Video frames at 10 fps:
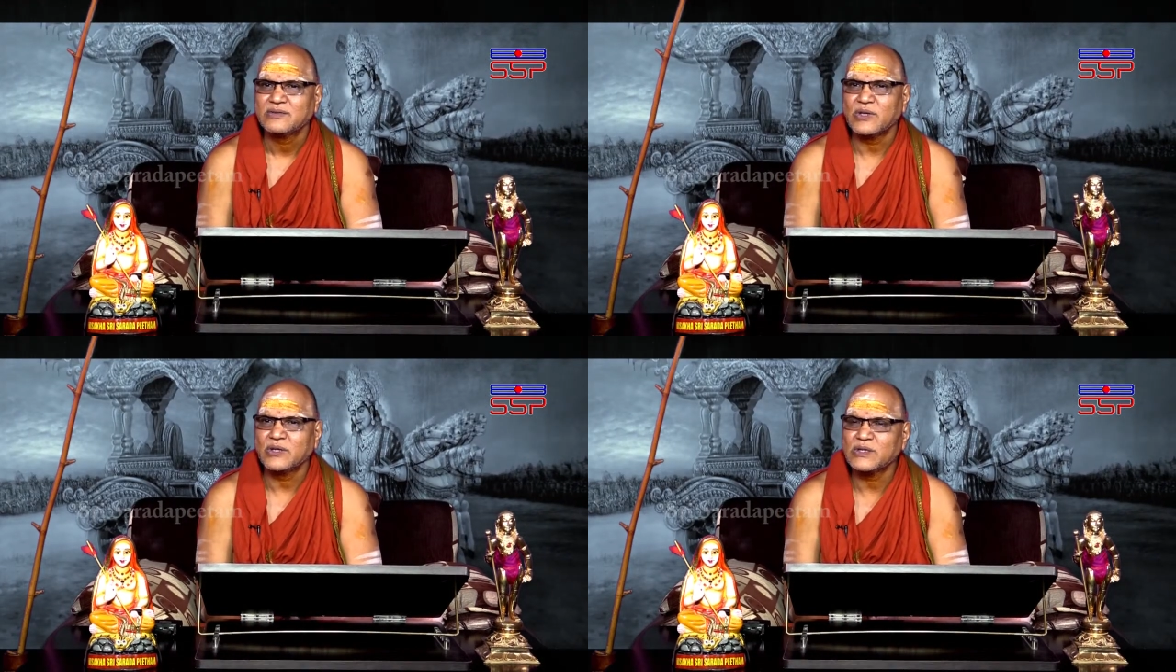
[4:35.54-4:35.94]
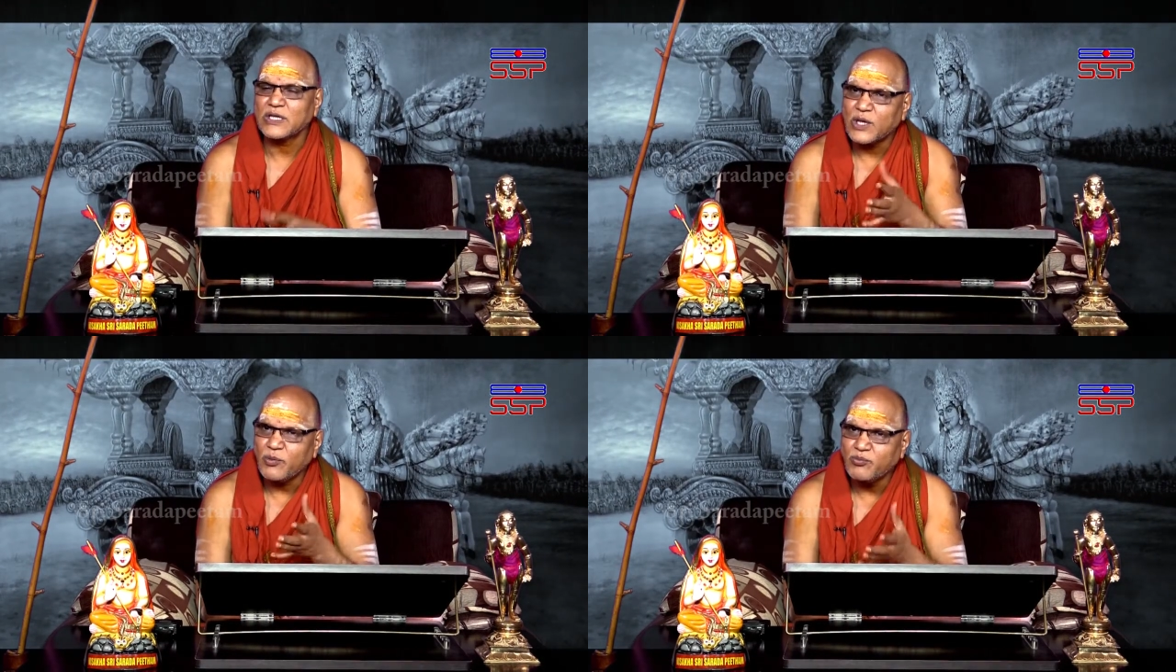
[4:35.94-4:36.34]
సొంత
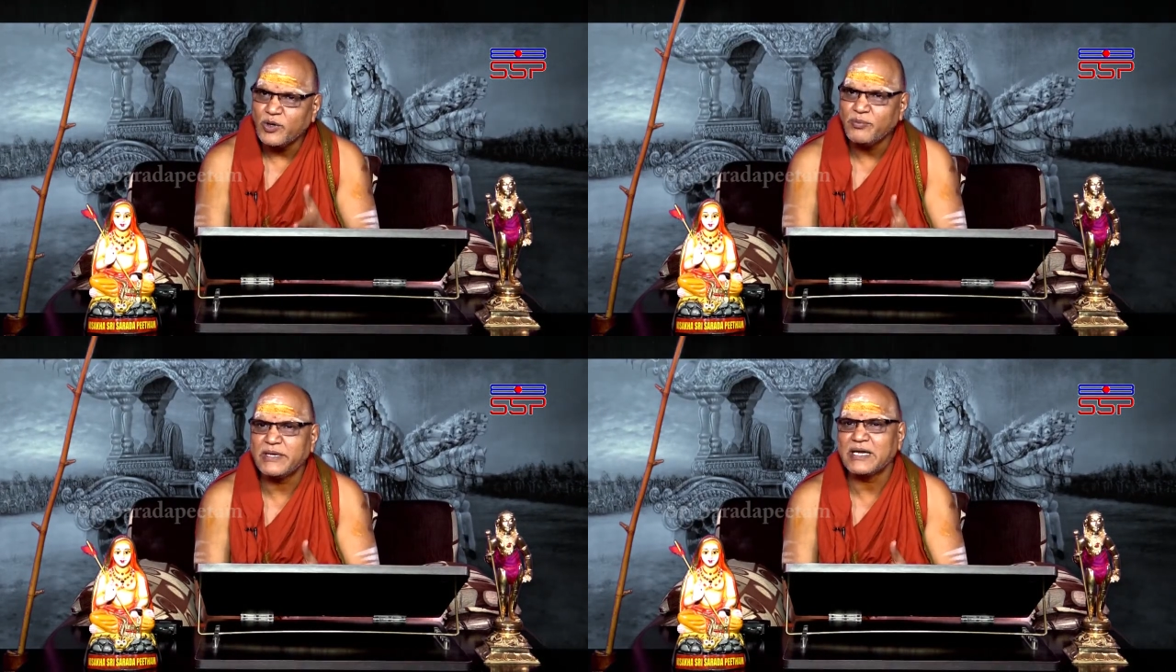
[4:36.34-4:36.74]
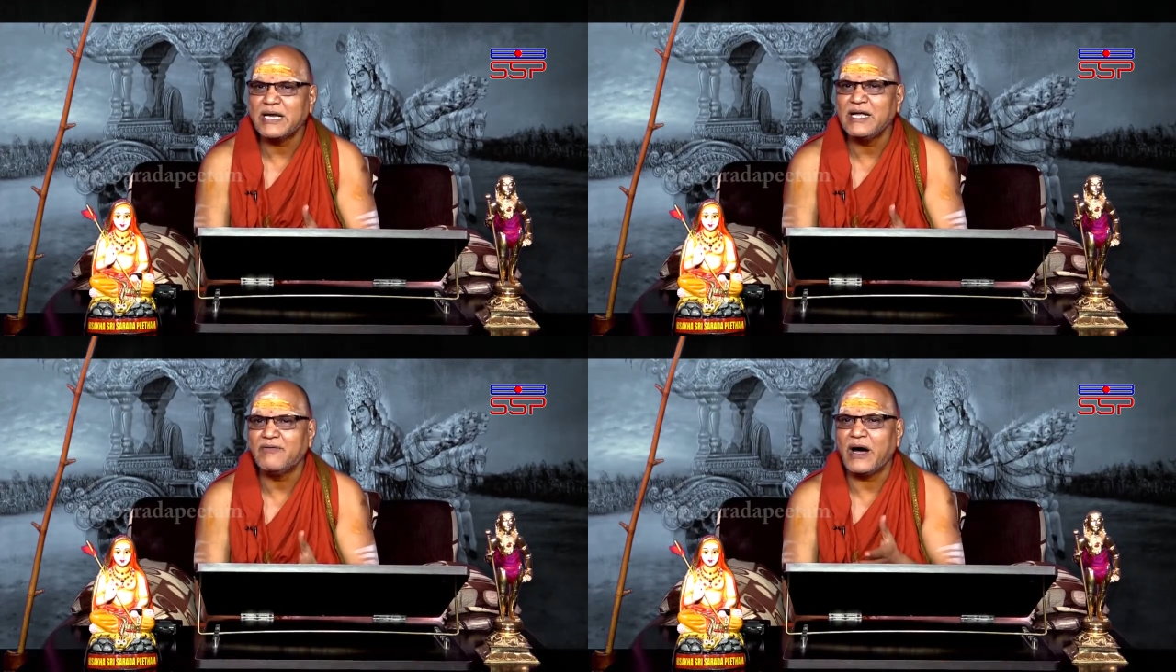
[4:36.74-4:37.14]
దమ్ముడు
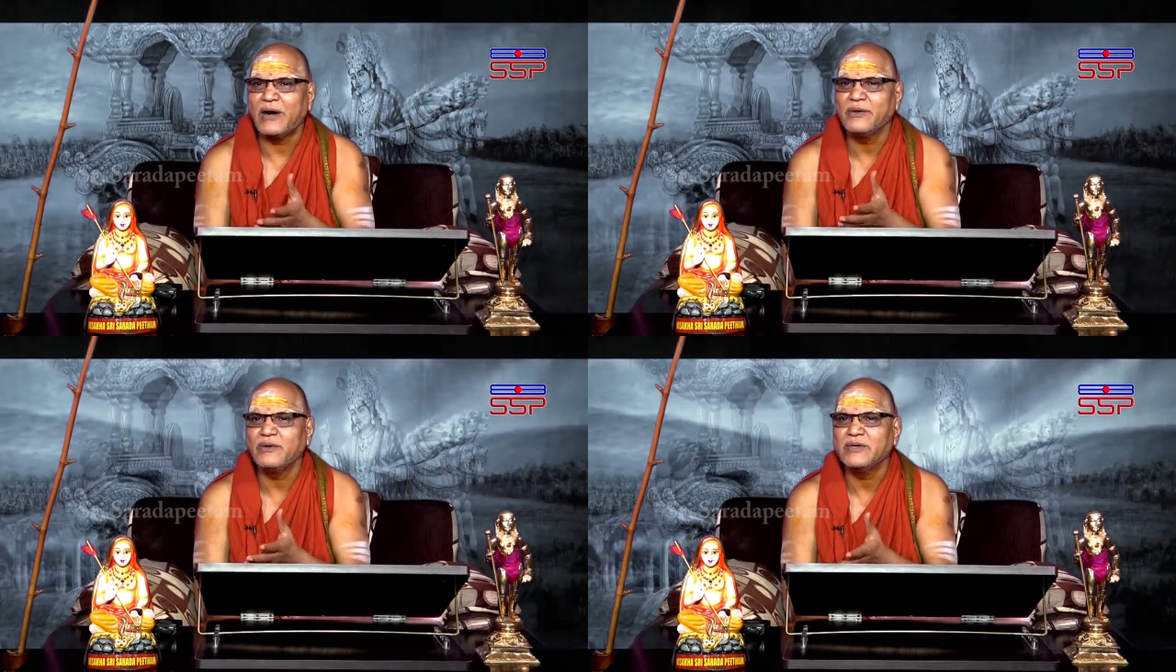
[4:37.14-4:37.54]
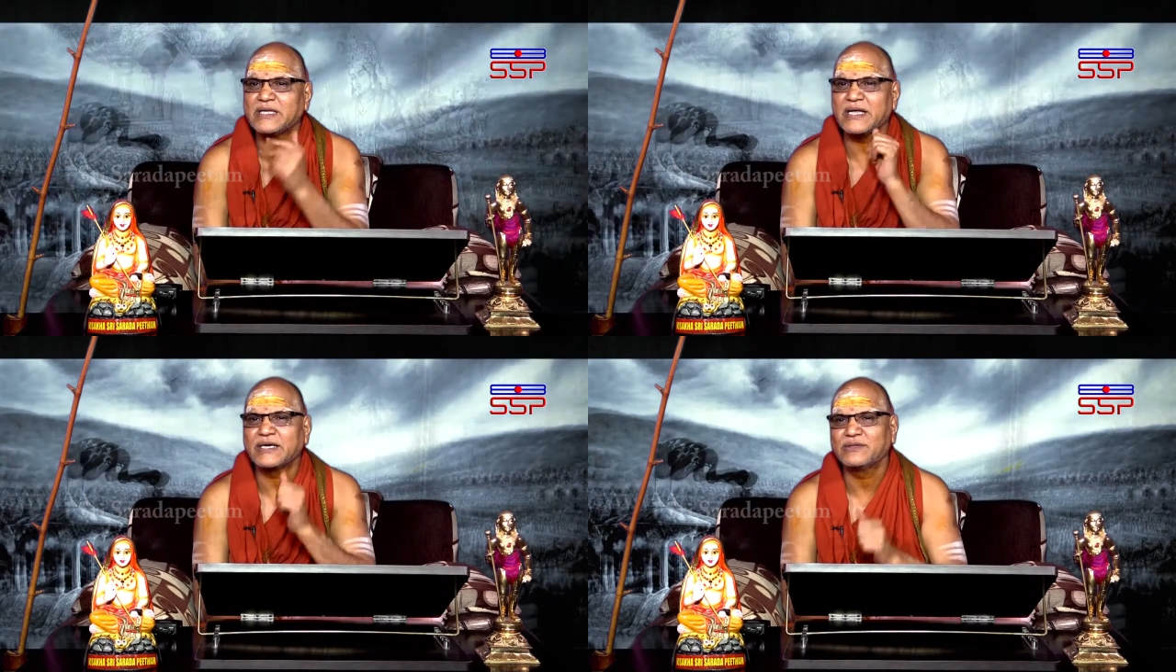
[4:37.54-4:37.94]
బిడ్డలనే వాడు
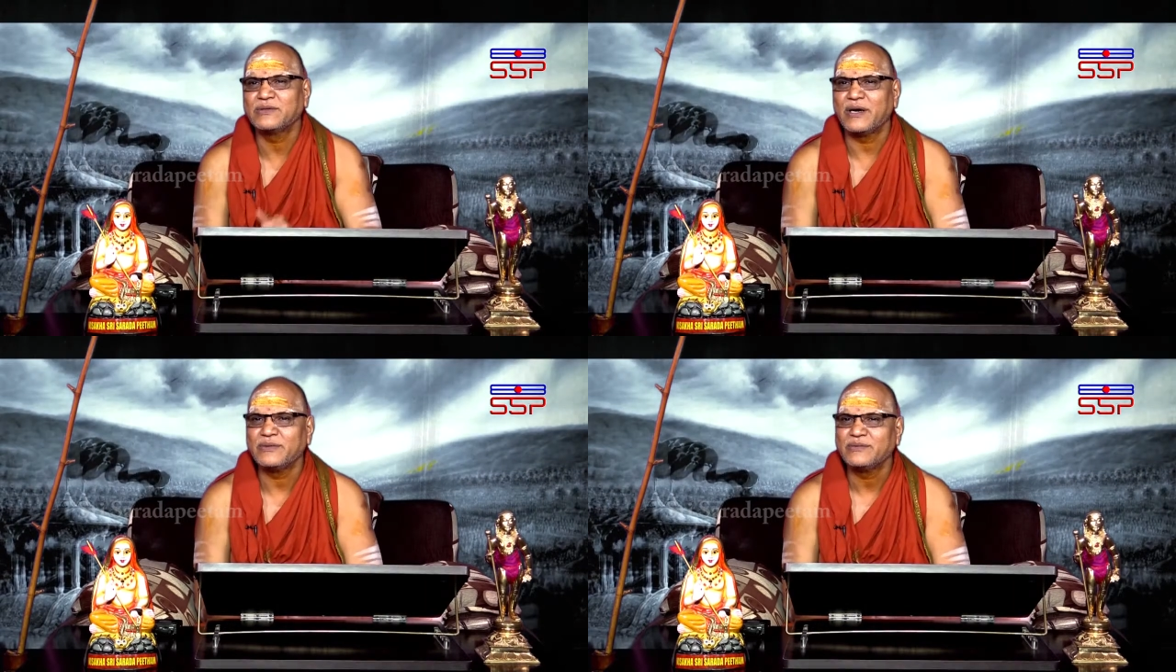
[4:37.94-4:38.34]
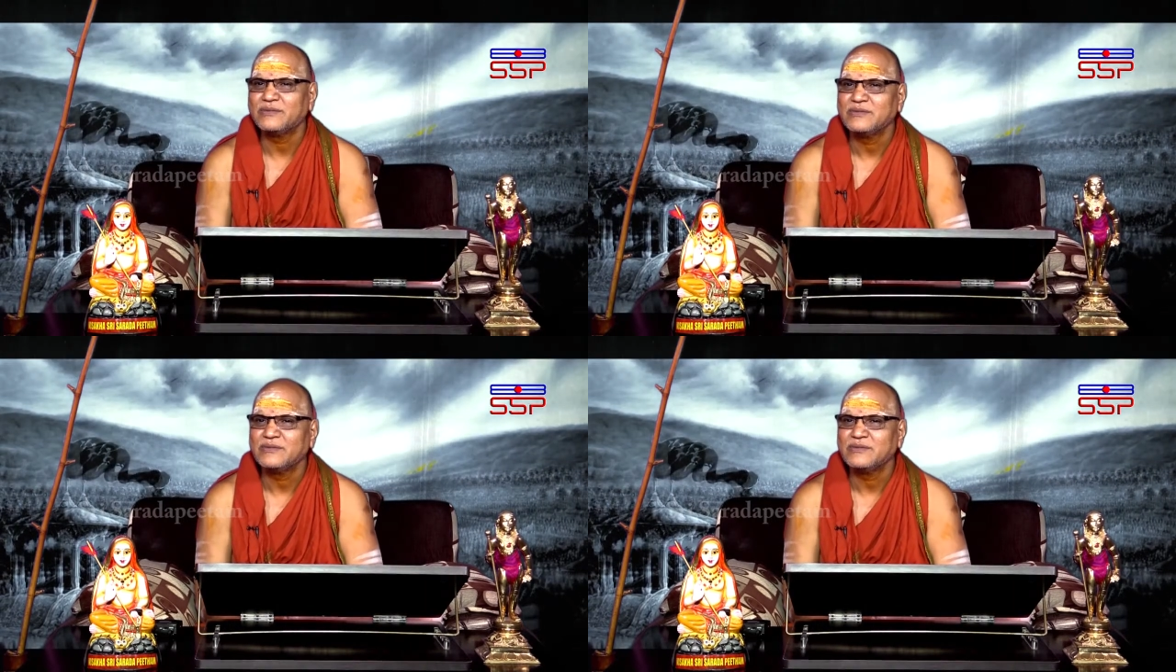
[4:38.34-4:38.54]
వ్యతిరేకిస్తున్నాడు